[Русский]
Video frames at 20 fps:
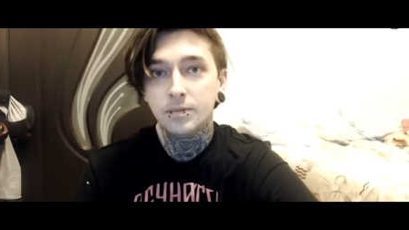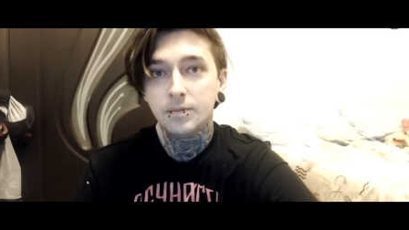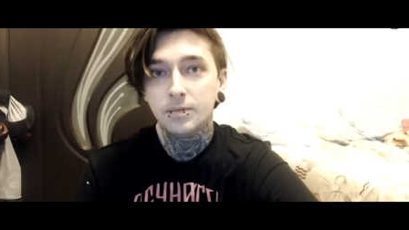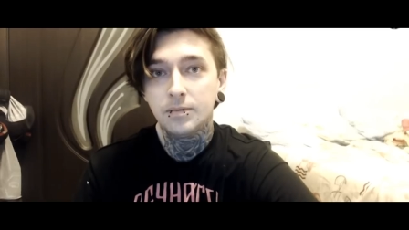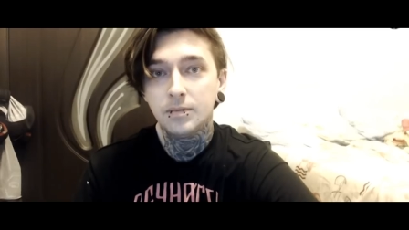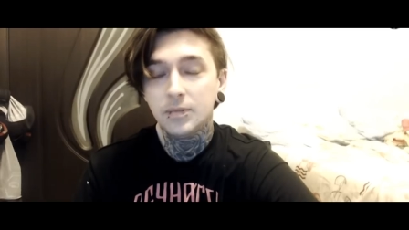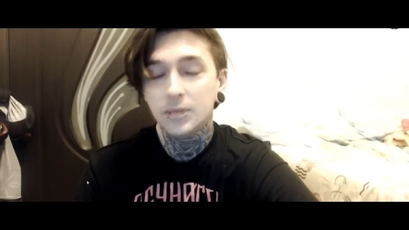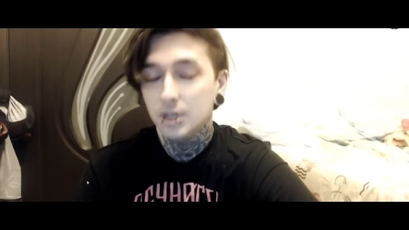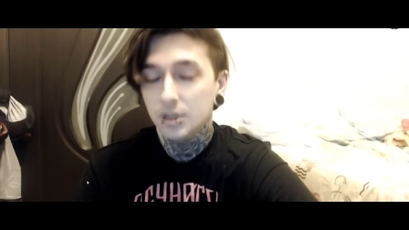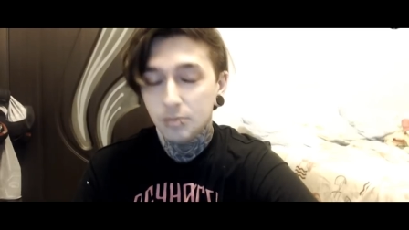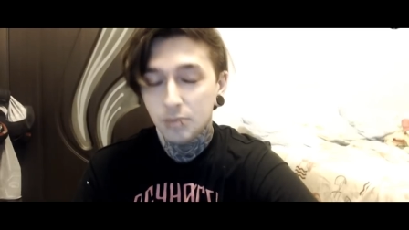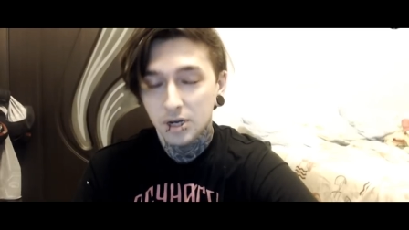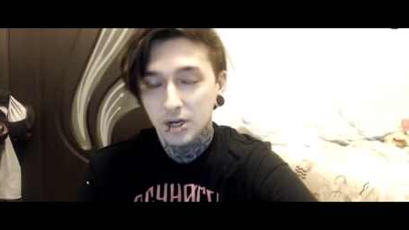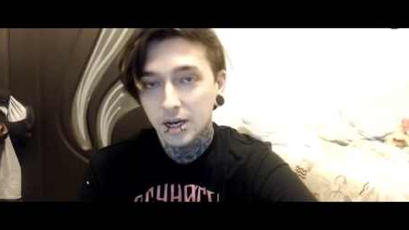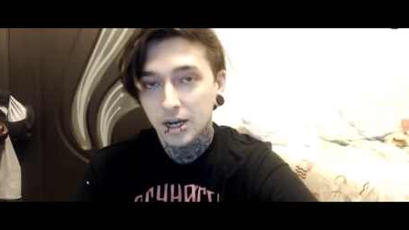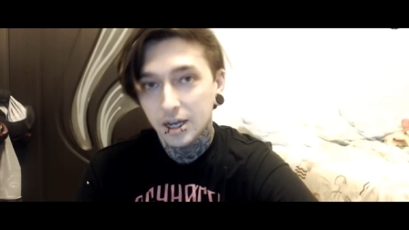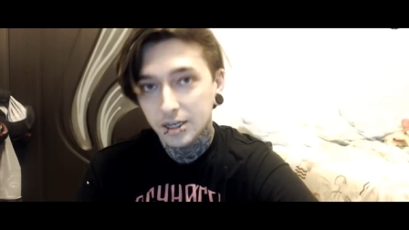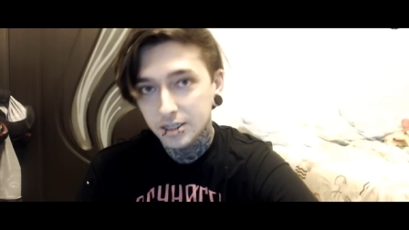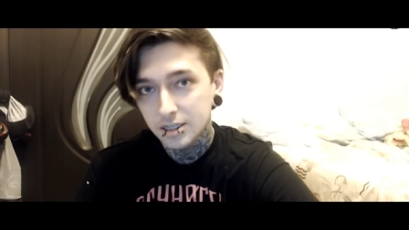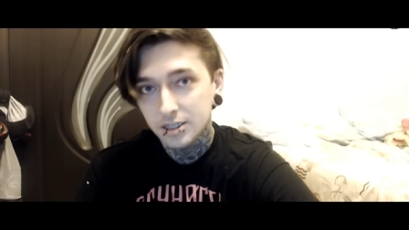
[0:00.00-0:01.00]
не
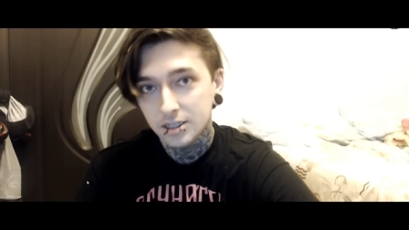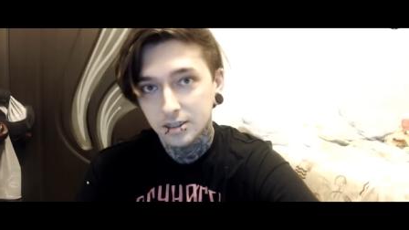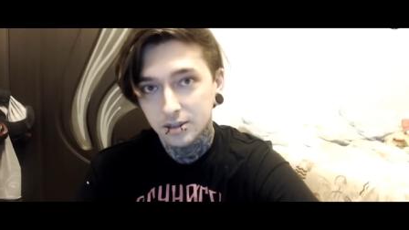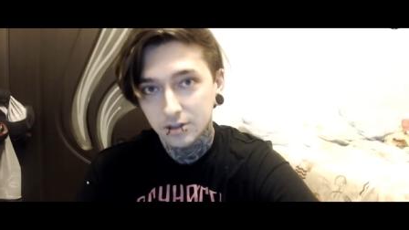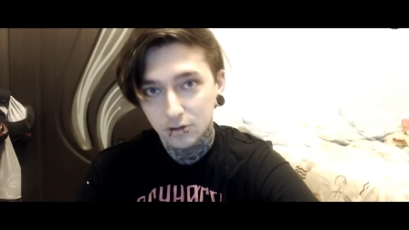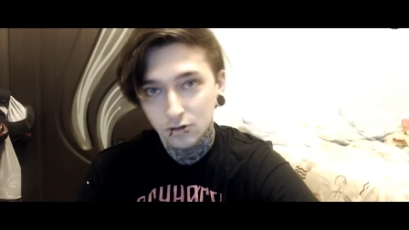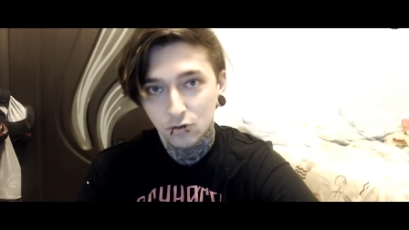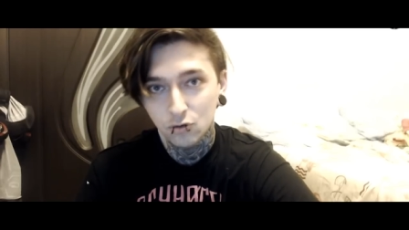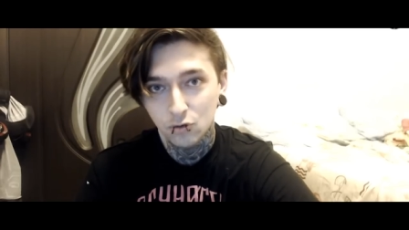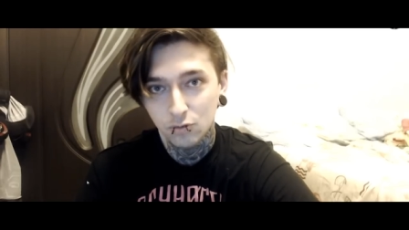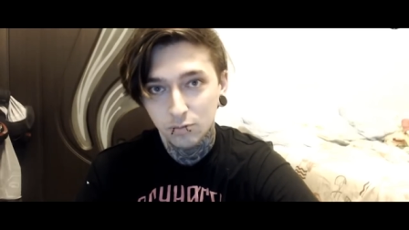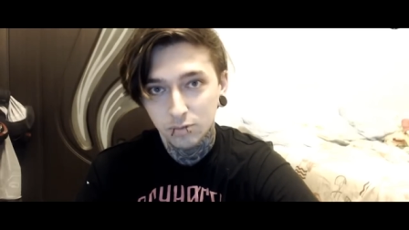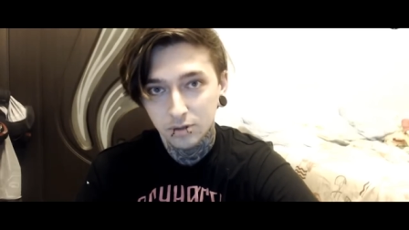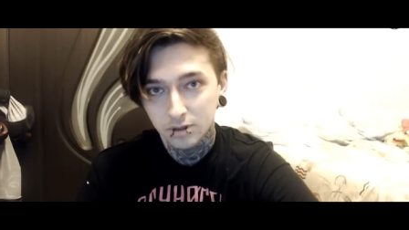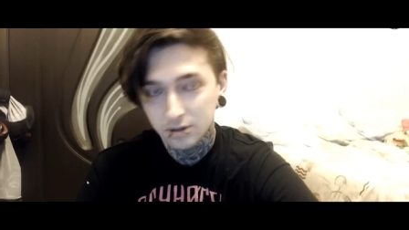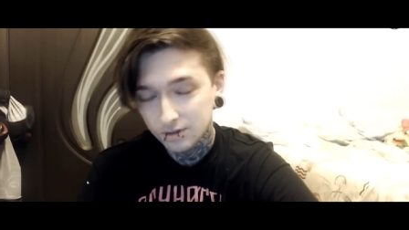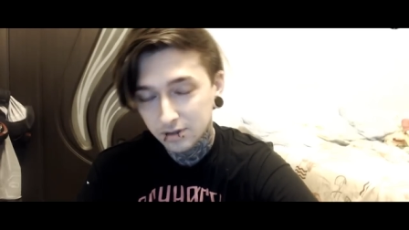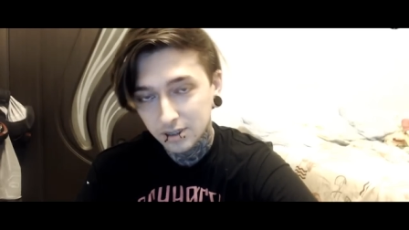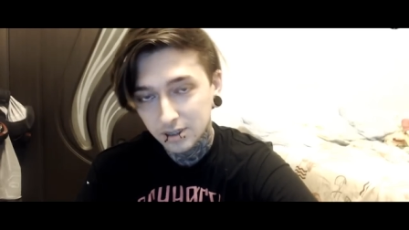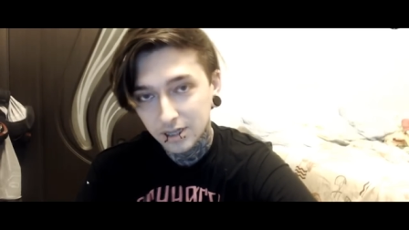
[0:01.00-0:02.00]
переходите на YouTube, не
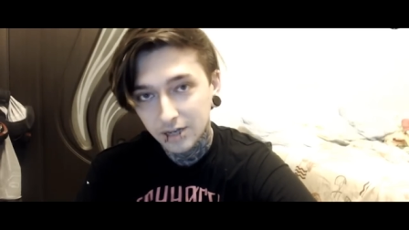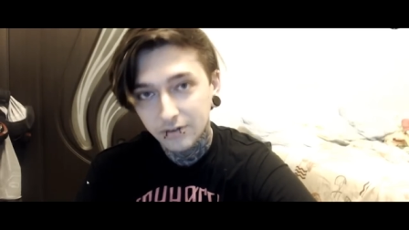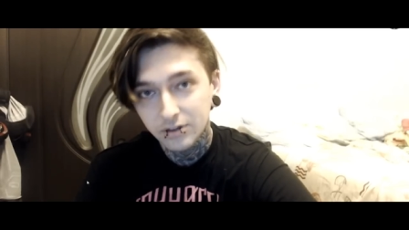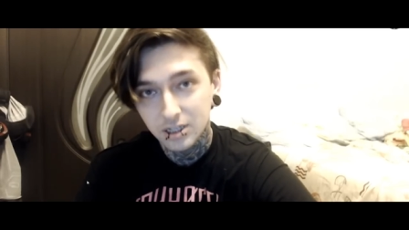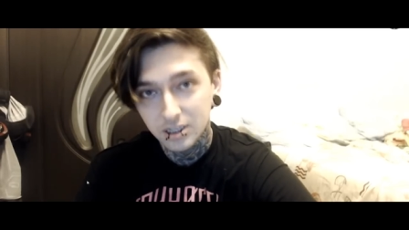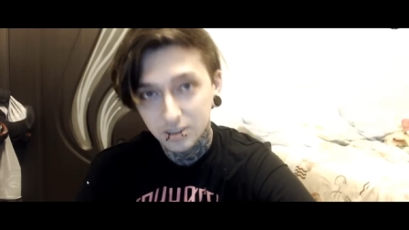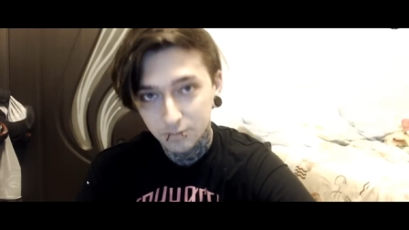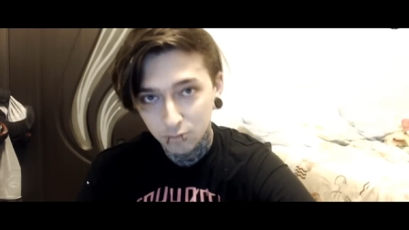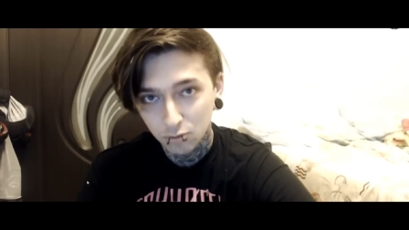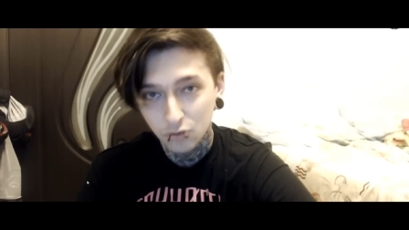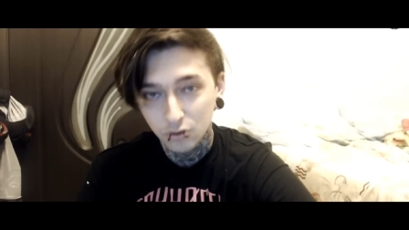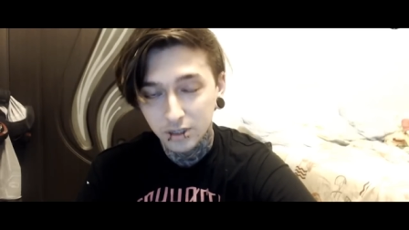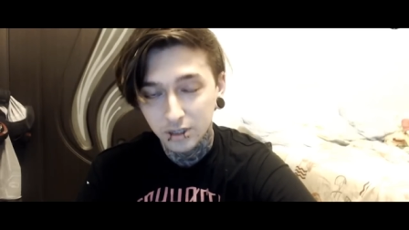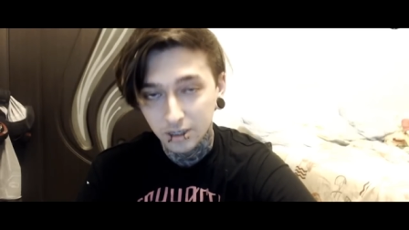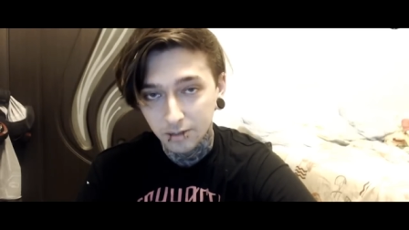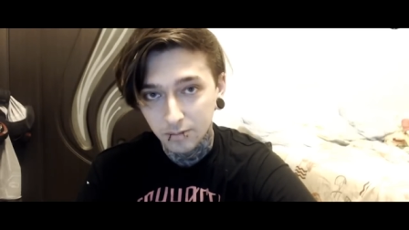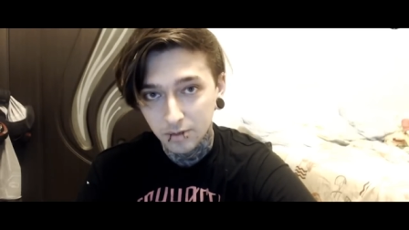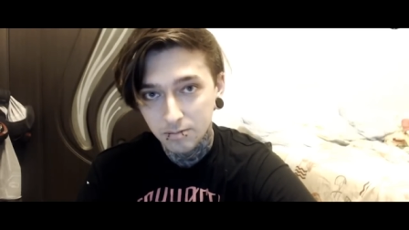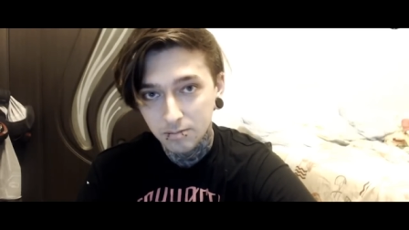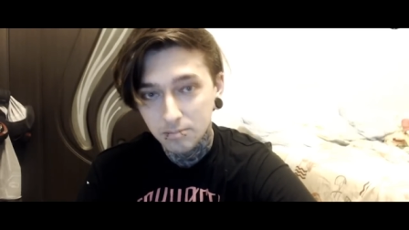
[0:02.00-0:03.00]
становитесь
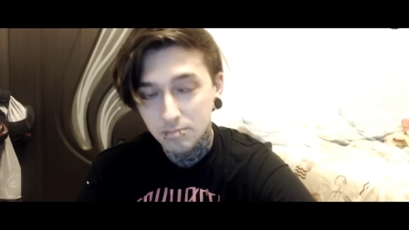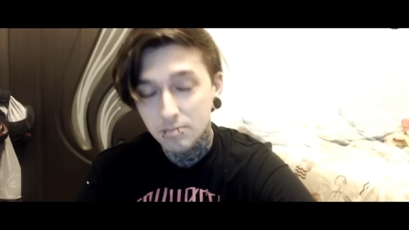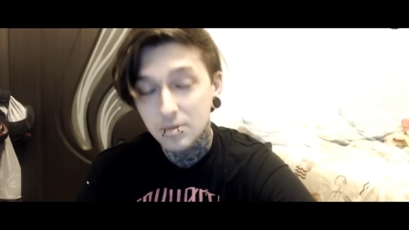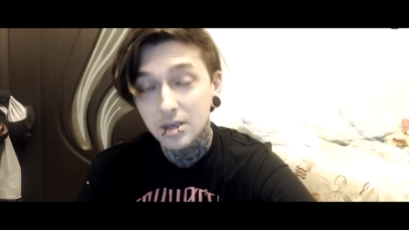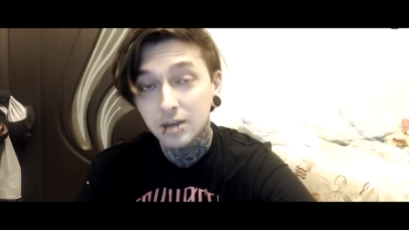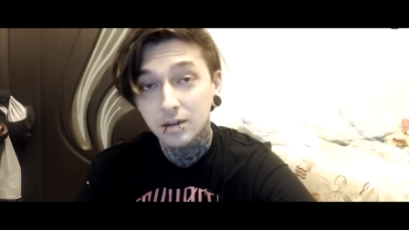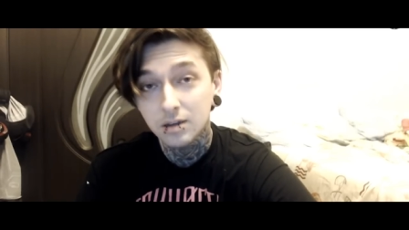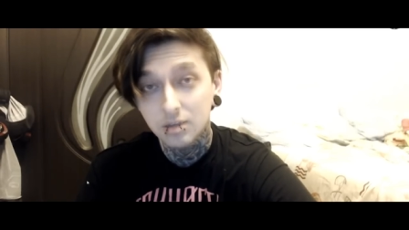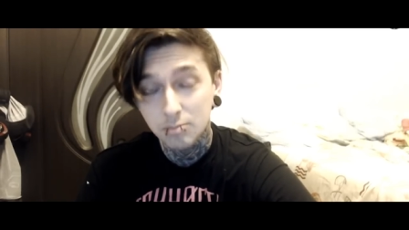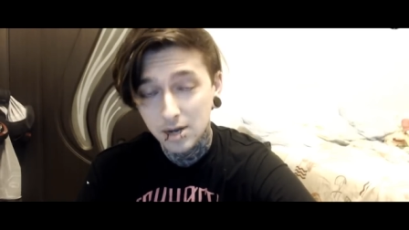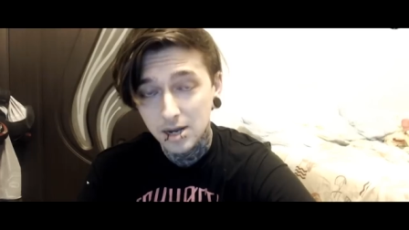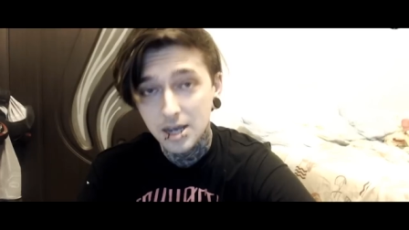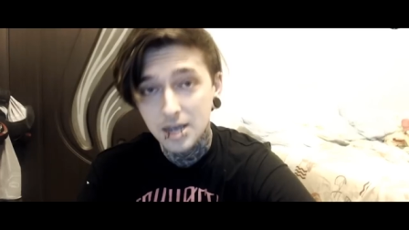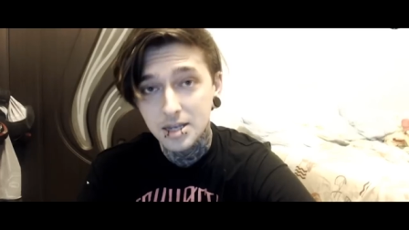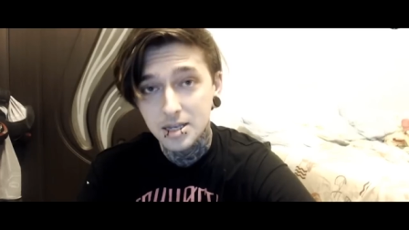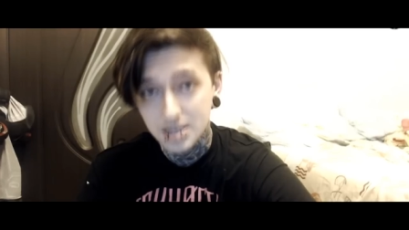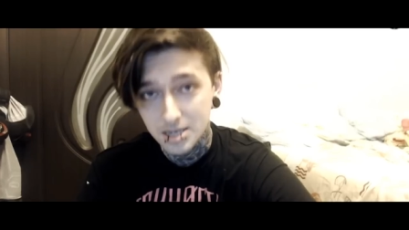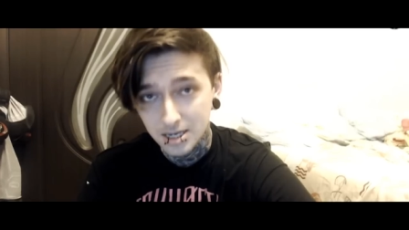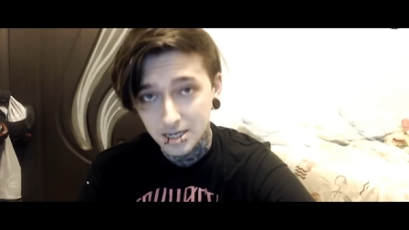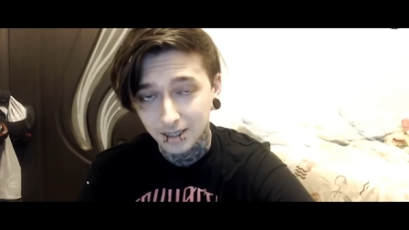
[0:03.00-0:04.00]
блогерами. Мест, блядь,
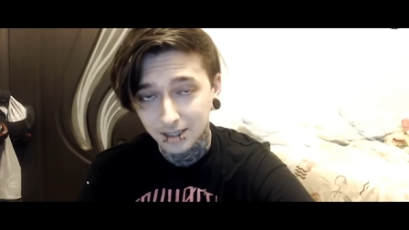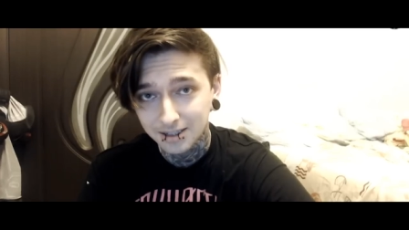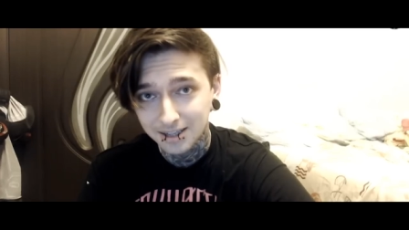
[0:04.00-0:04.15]
нет.